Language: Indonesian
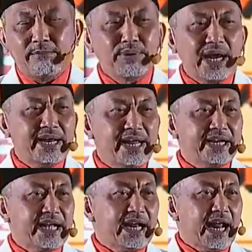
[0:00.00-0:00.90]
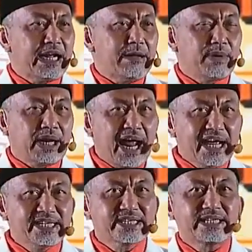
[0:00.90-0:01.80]
beraneka ragam
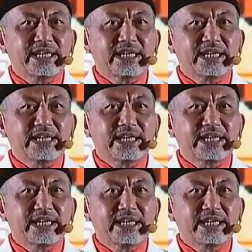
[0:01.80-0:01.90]
ras,